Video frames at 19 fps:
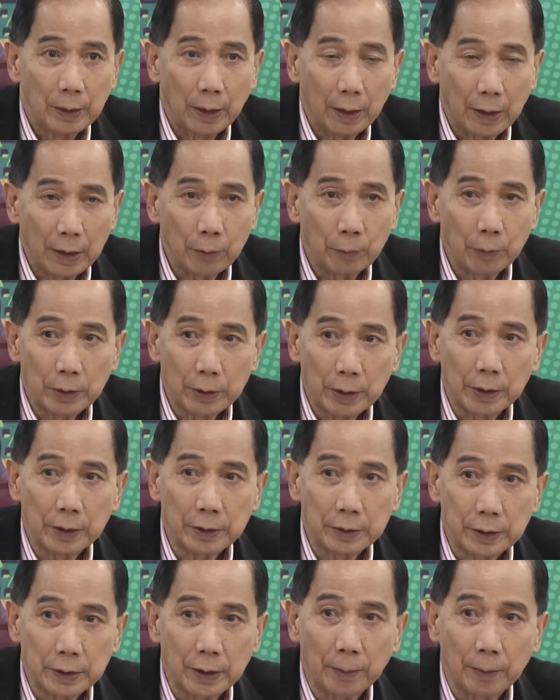Anyway, there
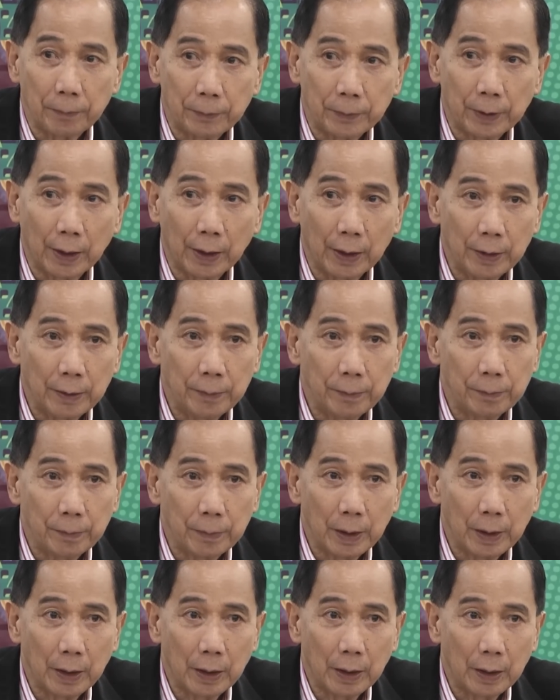is enough
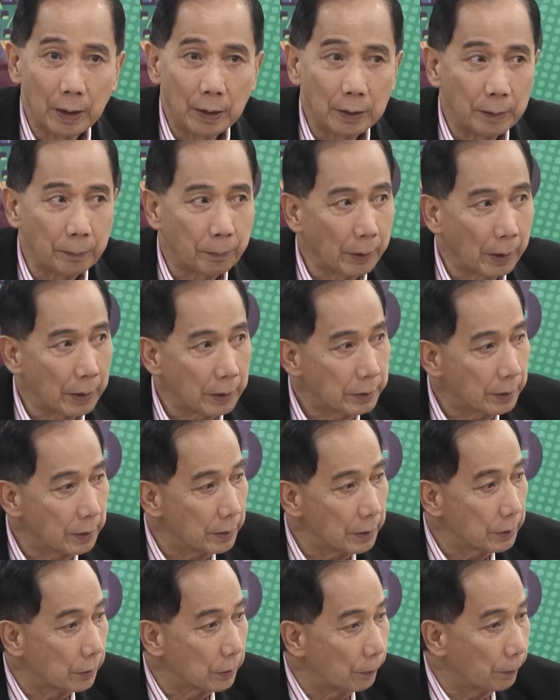time. Uh, the
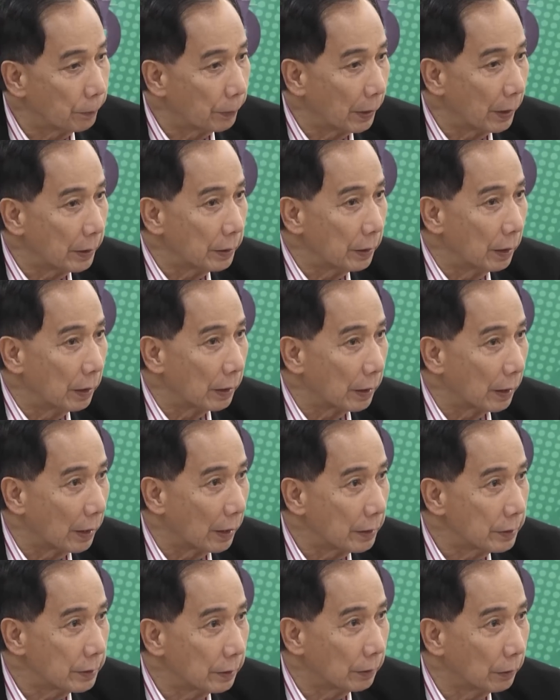prices of pri uh,
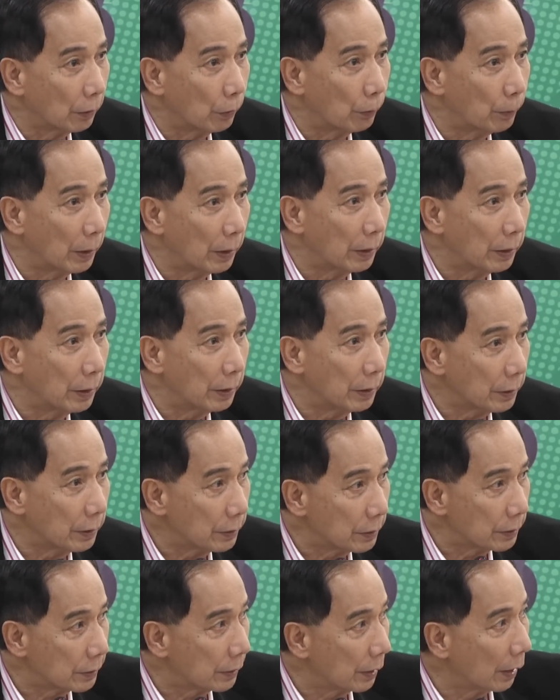rice
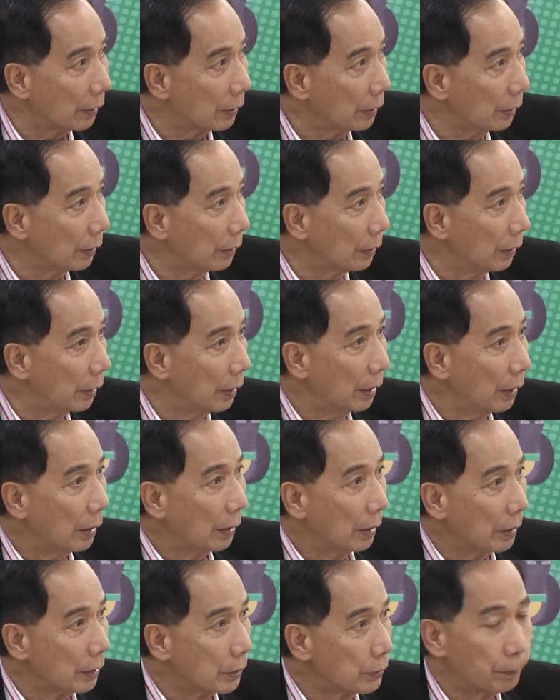globally is steadily
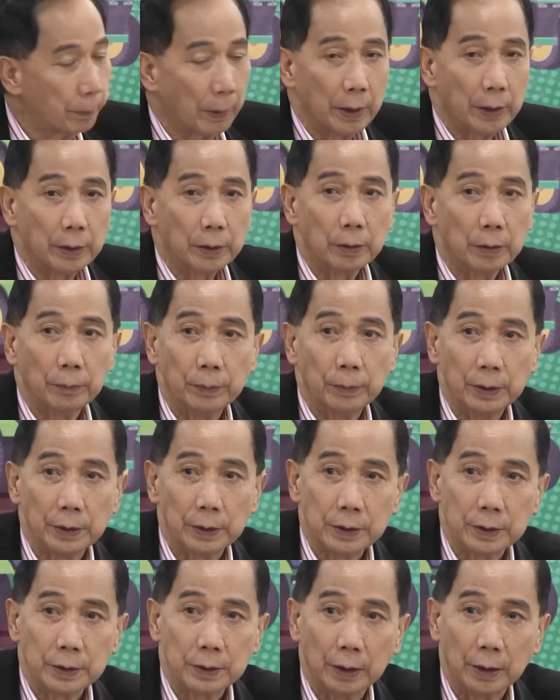in spite of
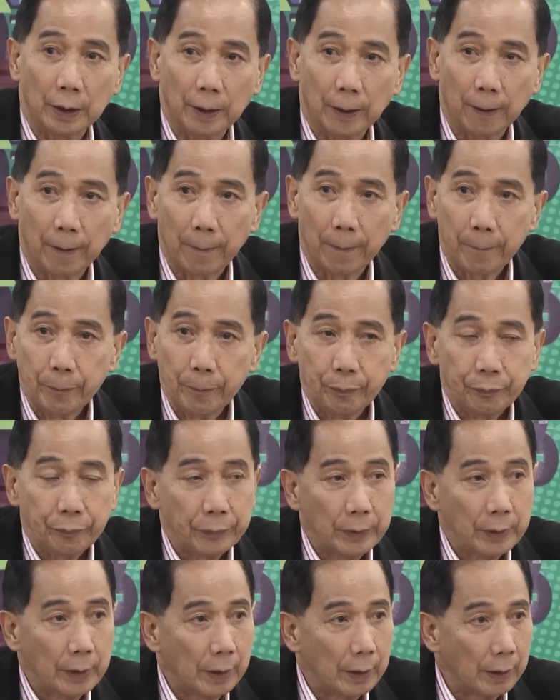this uh,
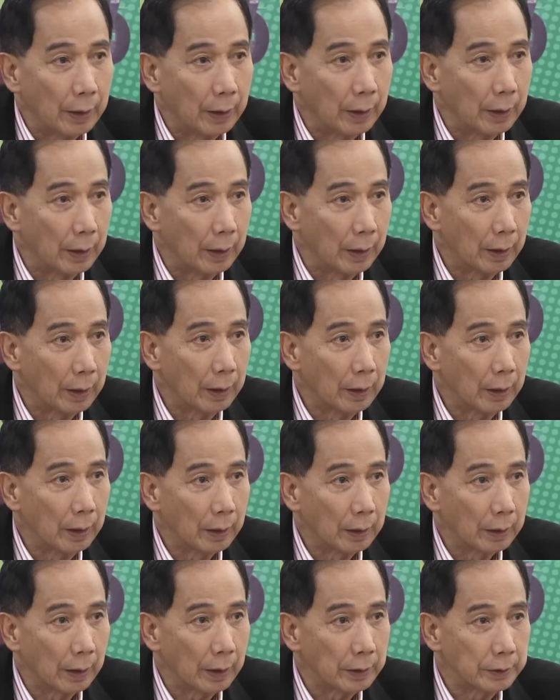
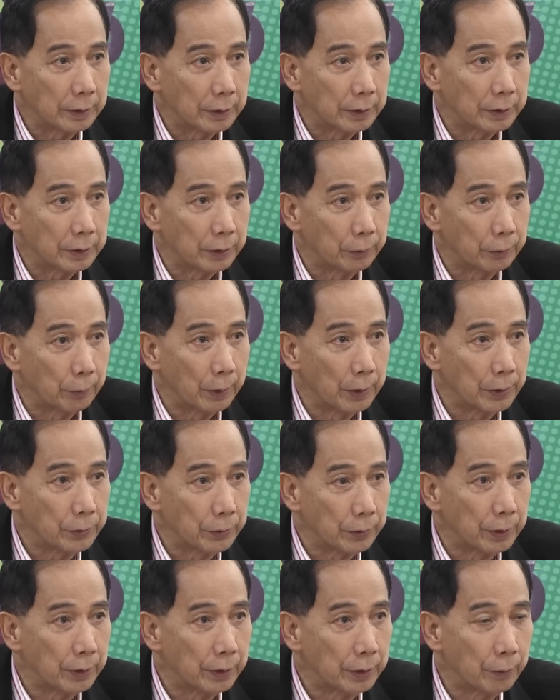uh, crisis
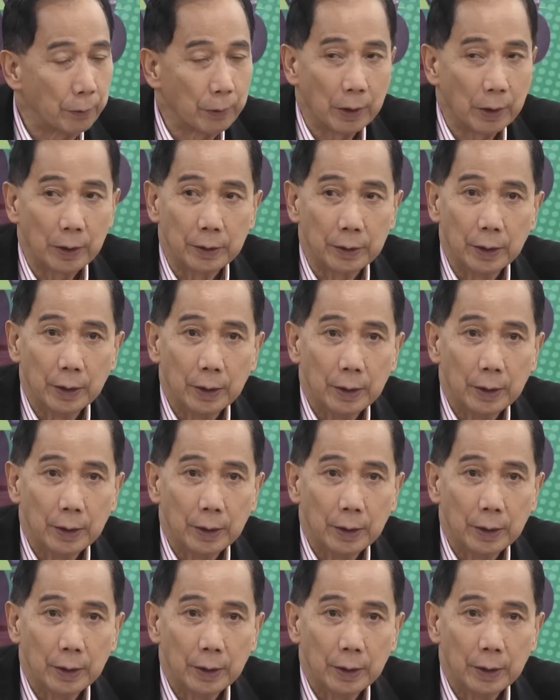situation in the world